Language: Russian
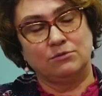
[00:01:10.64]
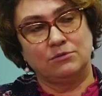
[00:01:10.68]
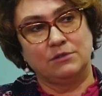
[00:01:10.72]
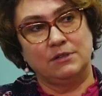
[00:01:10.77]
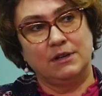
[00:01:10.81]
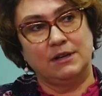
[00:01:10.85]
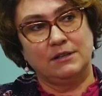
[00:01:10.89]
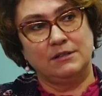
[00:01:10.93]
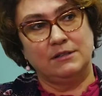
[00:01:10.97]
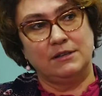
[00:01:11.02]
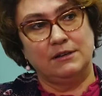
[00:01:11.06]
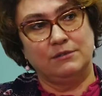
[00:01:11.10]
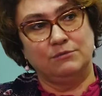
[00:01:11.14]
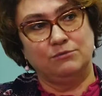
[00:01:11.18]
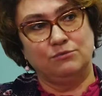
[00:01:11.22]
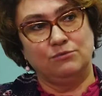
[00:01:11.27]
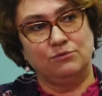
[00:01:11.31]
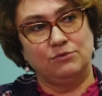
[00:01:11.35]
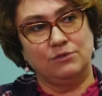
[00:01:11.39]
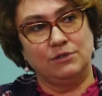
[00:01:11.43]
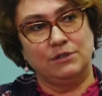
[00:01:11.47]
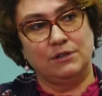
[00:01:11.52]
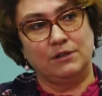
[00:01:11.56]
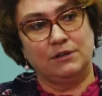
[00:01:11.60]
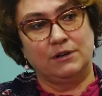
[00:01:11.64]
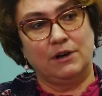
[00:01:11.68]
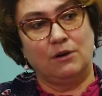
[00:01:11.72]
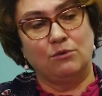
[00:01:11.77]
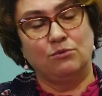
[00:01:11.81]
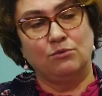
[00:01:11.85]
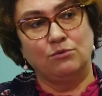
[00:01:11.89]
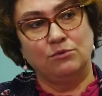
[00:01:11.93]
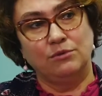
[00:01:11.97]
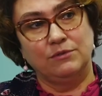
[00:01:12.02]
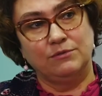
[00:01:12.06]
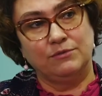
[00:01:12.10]
узнать о ВУЗе,
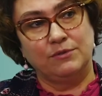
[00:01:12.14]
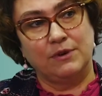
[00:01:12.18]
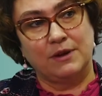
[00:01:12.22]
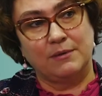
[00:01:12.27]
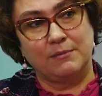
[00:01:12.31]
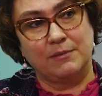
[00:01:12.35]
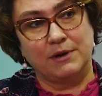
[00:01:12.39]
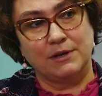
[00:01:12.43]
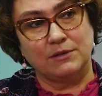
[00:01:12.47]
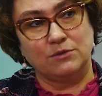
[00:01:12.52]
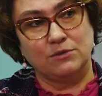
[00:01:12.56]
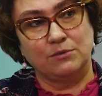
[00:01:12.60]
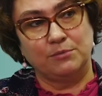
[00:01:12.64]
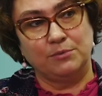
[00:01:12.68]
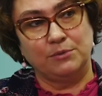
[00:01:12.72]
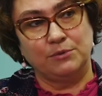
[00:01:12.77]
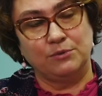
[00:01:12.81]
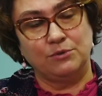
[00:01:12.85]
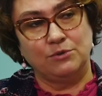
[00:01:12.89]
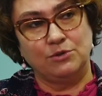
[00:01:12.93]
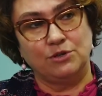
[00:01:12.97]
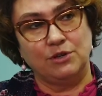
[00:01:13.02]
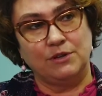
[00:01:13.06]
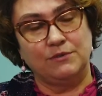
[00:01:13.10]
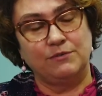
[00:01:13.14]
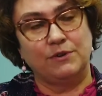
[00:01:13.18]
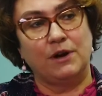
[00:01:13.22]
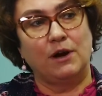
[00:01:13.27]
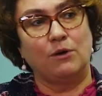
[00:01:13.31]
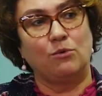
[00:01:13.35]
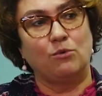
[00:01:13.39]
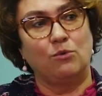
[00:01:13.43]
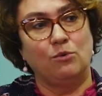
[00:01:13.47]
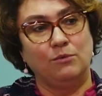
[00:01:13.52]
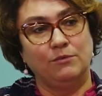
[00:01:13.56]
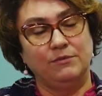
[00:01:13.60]
какую информацию получить, в
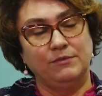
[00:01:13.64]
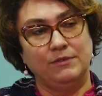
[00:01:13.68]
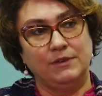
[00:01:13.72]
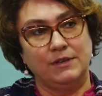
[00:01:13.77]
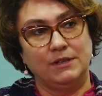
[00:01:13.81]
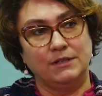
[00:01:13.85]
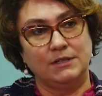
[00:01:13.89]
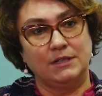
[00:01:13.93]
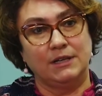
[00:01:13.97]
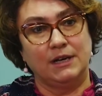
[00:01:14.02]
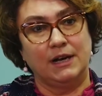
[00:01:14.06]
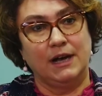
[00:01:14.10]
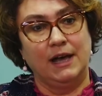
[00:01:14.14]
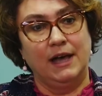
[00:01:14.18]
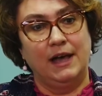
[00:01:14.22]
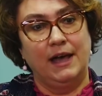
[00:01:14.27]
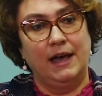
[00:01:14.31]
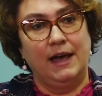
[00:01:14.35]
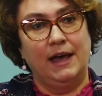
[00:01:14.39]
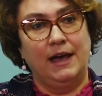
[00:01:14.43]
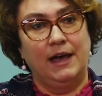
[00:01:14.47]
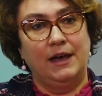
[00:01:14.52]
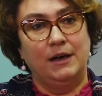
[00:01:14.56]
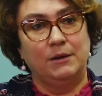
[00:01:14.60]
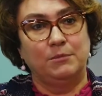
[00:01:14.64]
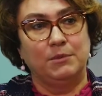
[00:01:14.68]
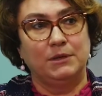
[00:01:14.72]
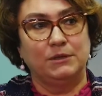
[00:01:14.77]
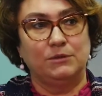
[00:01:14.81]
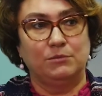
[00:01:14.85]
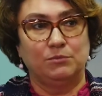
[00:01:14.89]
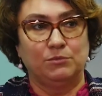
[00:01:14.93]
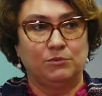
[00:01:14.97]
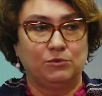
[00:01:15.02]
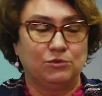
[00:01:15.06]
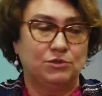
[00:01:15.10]
каком виде. Поэтому